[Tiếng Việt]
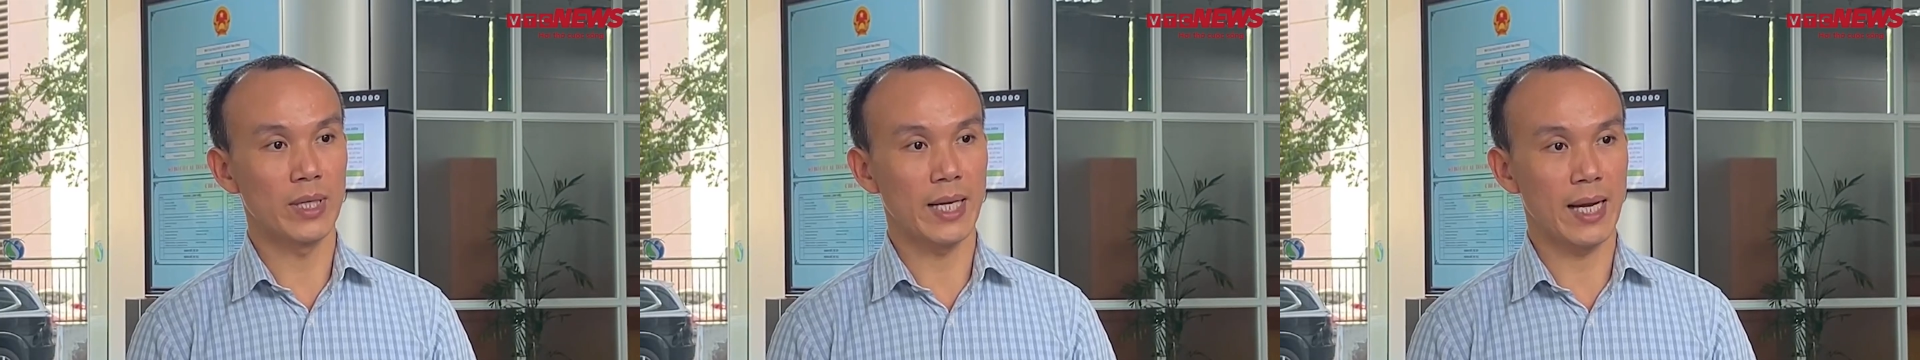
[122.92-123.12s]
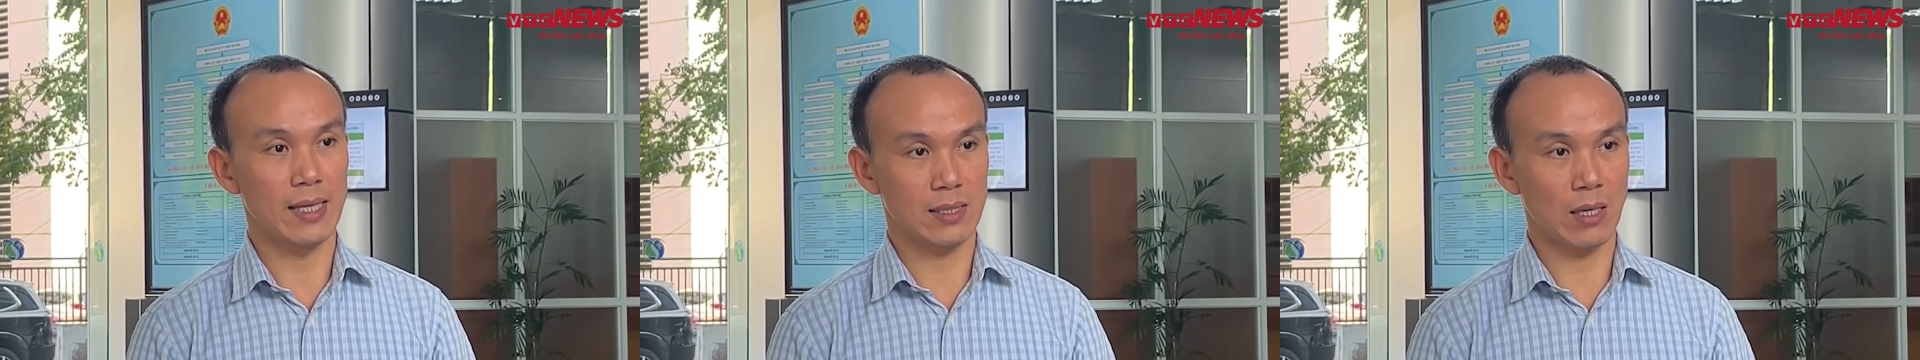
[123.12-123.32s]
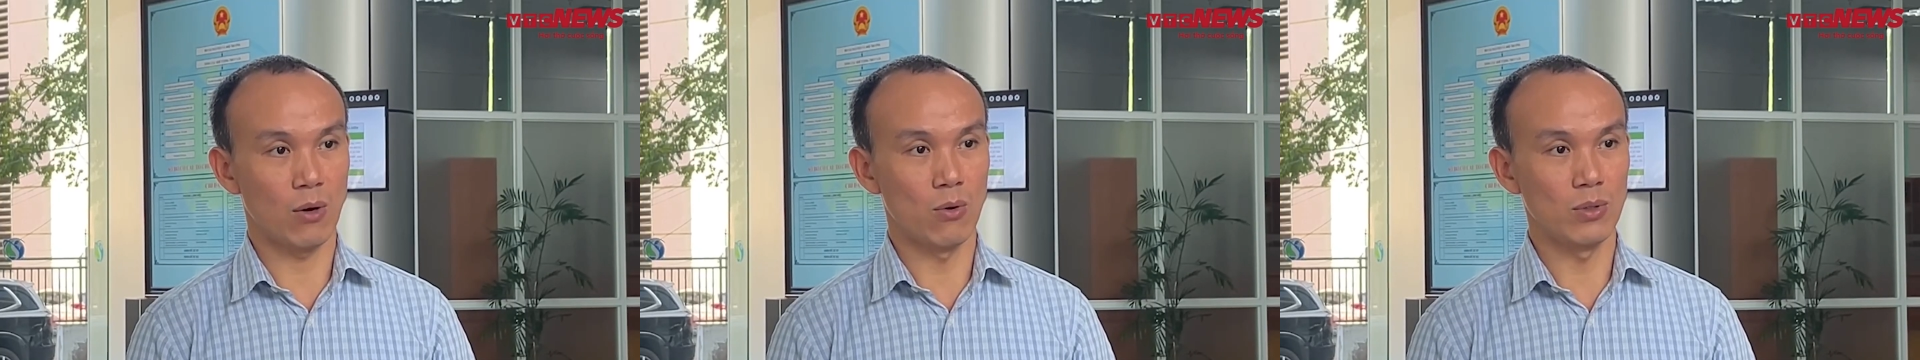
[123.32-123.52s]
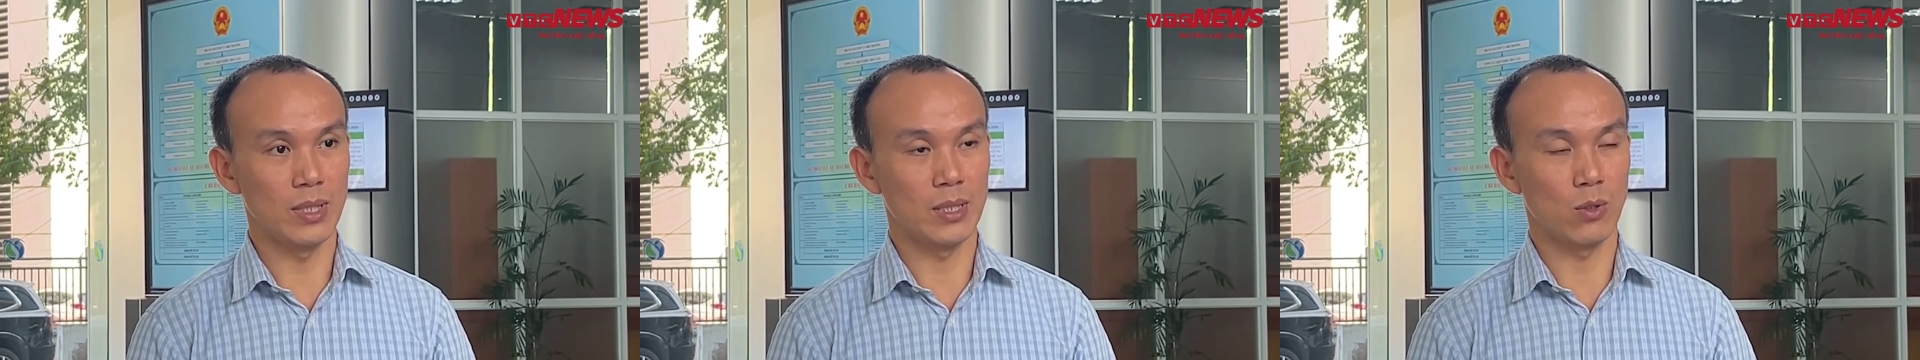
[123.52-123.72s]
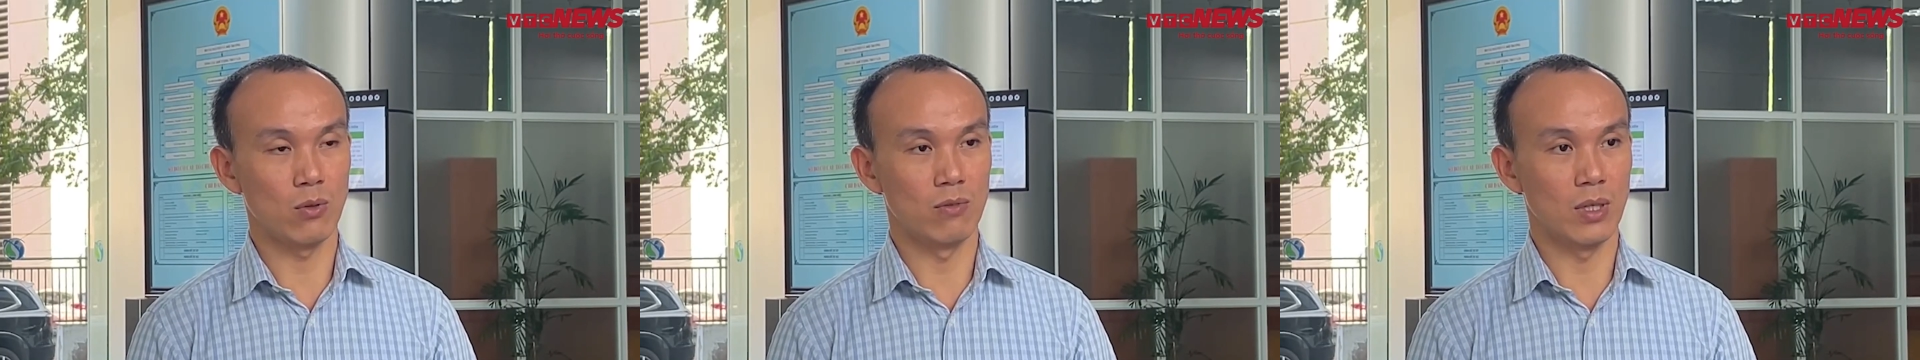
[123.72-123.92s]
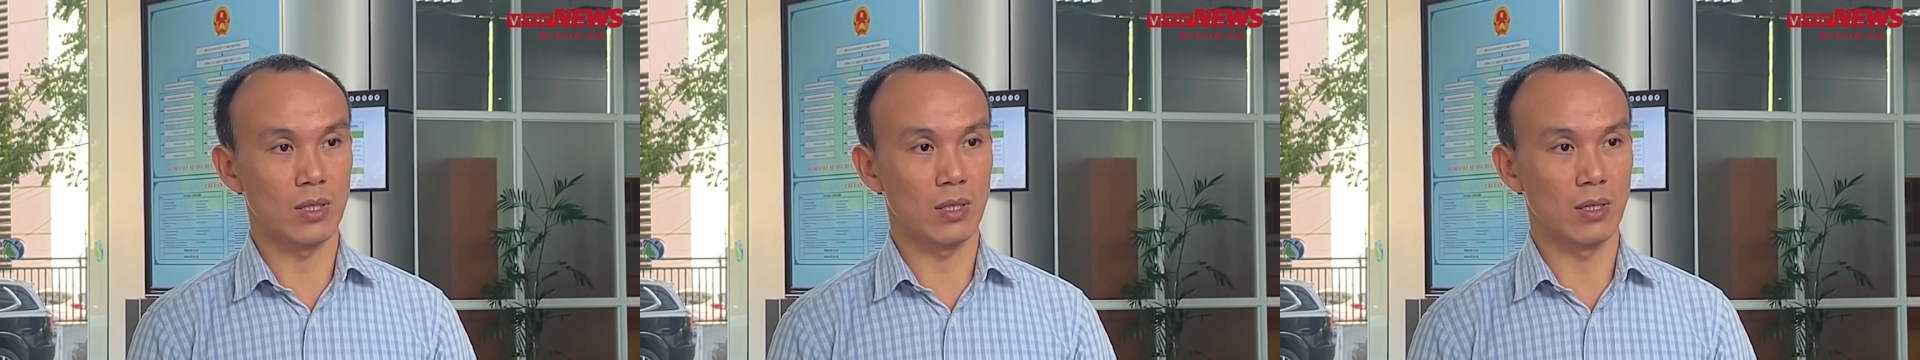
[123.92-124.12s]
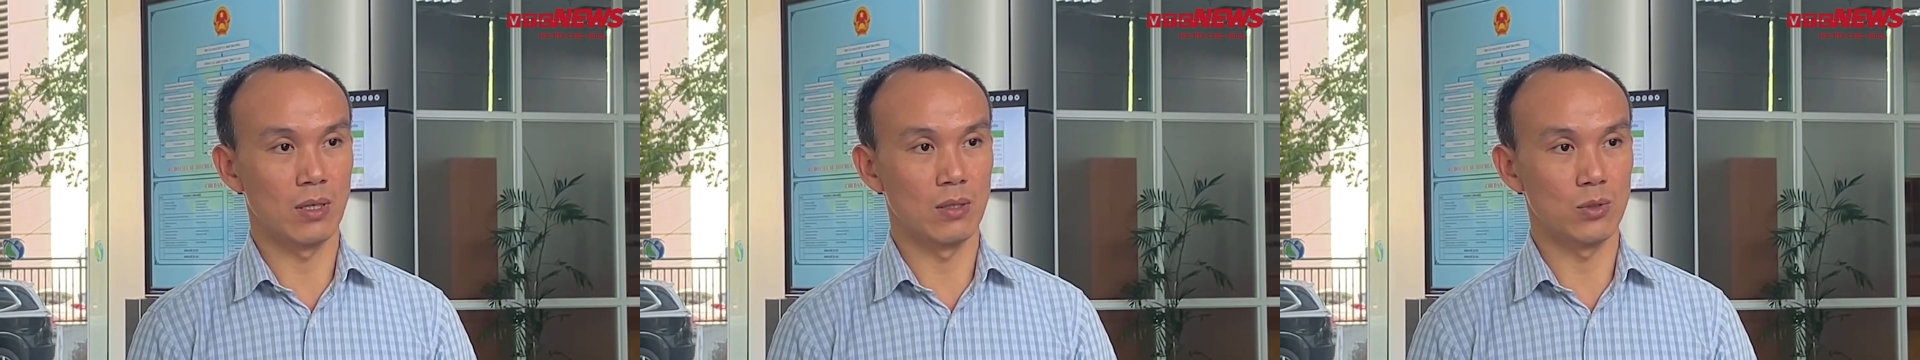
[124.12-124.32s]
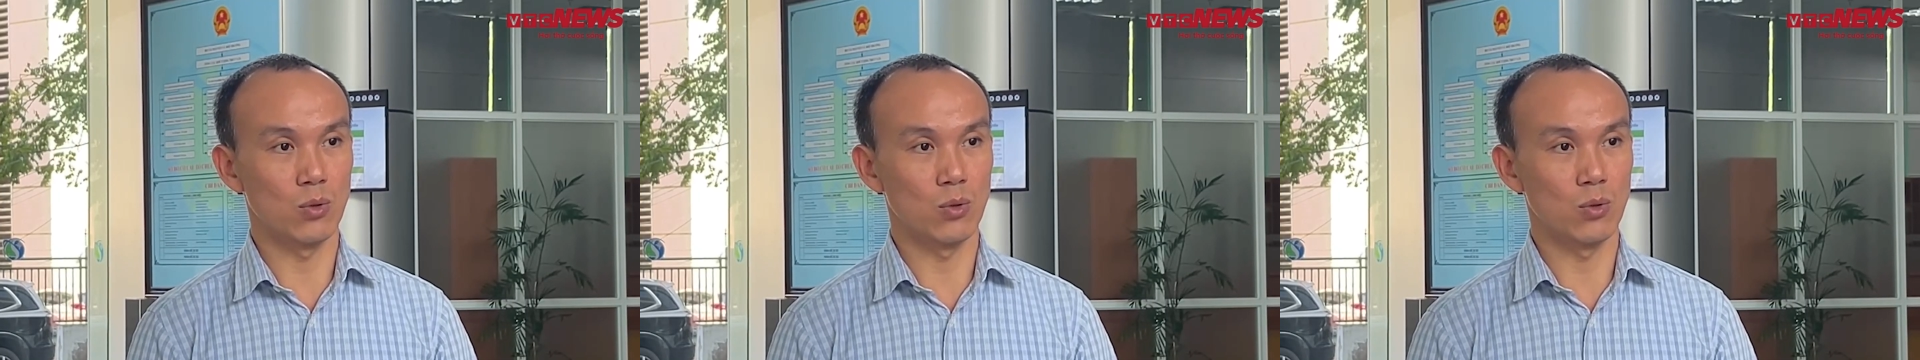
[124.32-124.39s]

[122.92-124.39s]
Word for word: ngày hai mươi sáu thì khu vực uh,